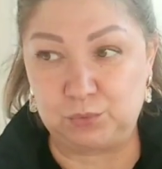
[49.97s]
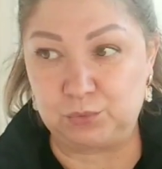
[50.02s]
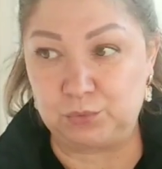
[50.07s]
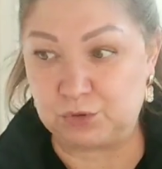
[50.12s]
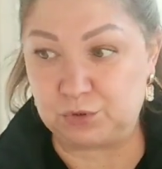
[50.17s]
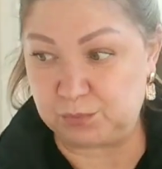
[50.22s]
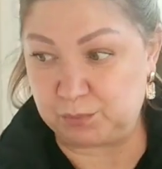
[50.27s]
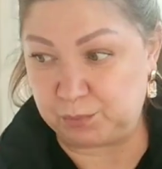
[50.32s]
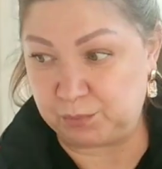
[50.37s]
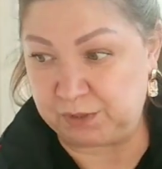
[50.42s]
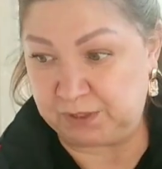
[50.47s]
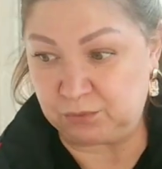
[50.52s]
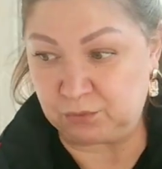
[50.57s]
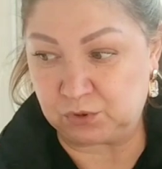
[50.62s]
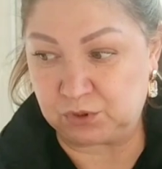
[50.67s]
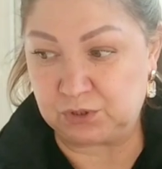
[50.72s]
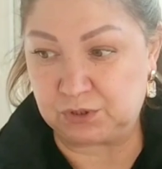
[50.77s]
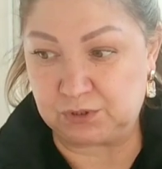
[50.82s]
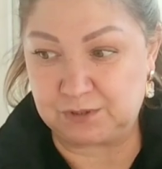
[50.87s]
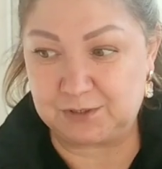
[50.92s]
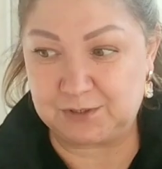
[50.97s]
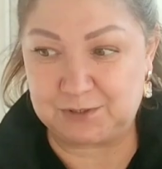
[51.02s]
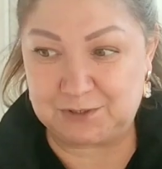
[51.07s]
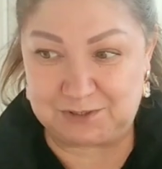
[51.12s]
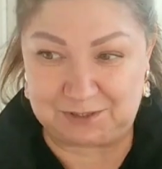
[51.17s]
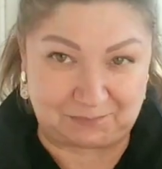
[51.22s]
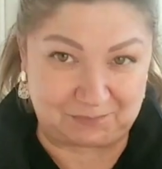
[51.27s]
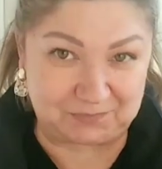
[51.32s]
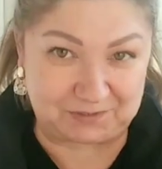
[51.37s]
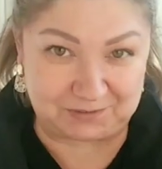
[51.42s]
Ну, то есть мне нужно с
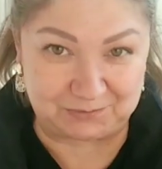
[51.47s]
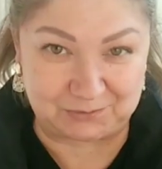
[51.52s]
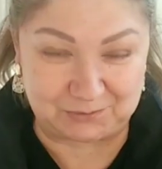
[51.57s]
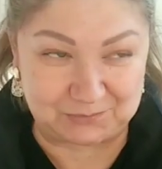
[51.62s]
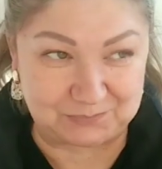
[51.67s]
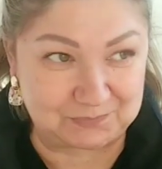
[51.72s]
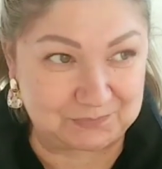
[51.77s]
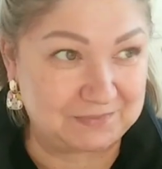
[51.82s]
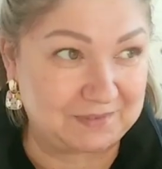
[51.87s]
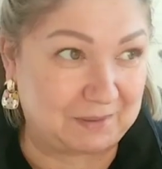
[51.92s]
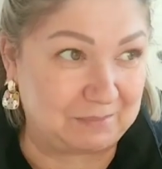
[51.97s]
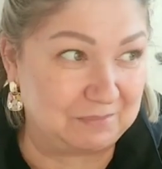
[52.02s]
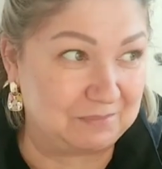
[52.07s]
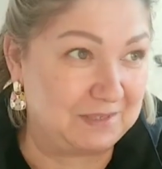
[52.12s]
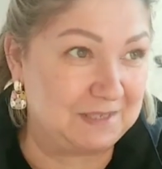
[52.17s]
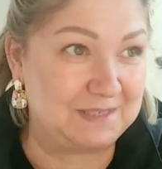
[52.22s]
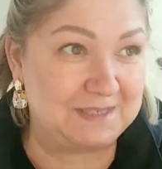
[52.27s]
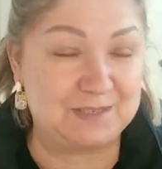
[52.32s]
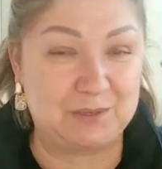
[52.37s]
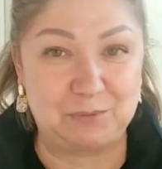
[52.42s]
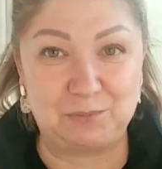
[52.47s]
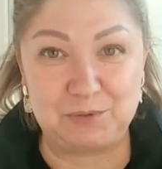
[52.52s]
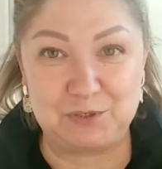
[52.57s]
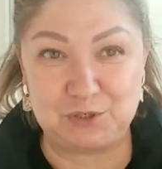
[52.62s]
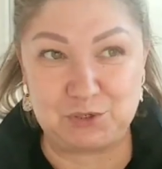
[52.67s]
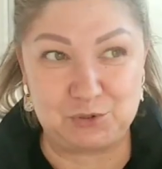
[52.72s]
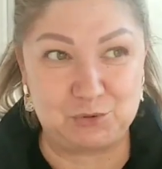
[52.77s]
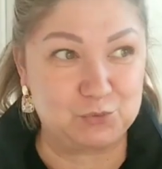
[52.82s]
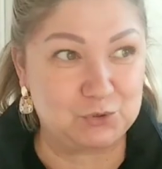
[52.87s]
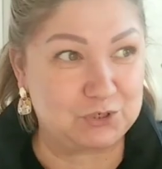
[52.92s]
чем-то его, там, я не знаю,
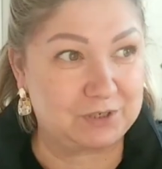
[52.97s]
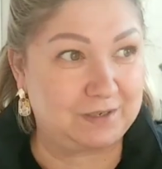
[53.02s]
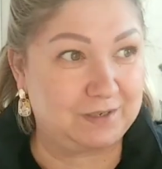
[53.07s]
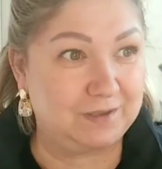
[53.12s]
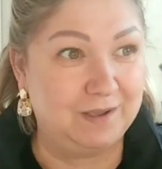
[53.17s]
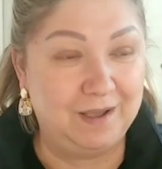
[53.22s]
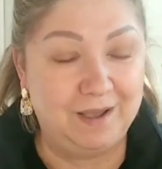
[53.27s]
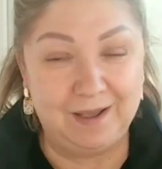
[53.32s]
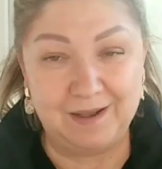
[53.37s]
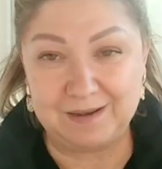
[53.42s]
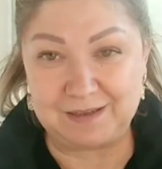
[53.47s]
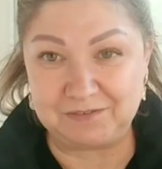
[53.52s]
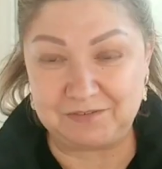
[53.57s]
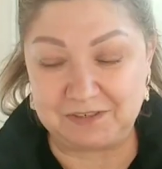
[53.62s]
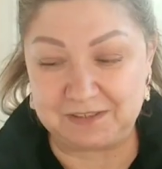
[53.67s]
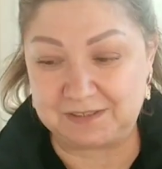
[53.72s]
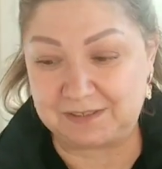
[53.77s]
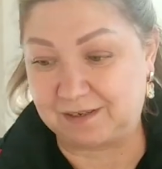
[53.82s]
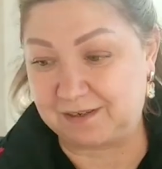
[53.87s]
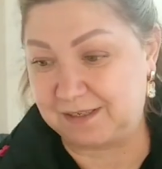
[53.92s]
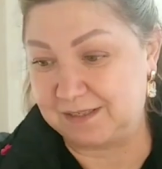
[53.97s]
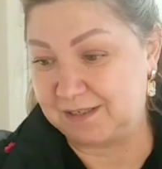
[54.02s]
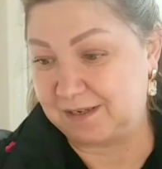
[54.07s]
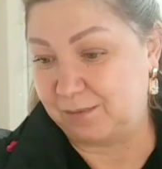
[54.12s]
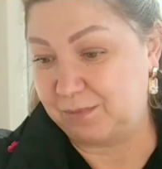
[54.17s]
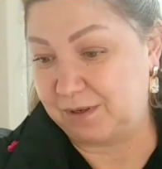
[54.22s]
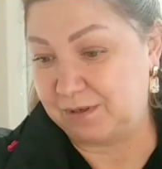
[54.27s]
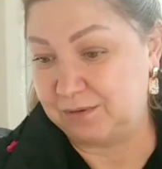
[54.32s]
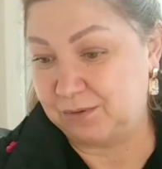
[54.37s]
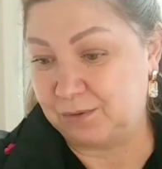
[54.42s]
печенюшкой, конфеткой хотя
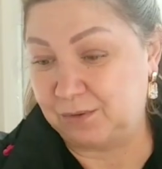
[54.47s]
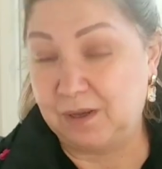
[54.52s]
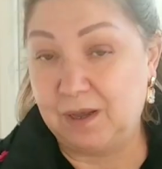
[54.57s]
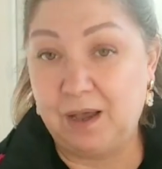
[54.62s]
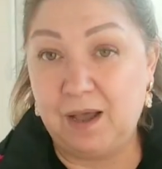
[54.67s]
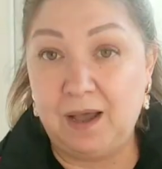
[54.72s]
бы одной.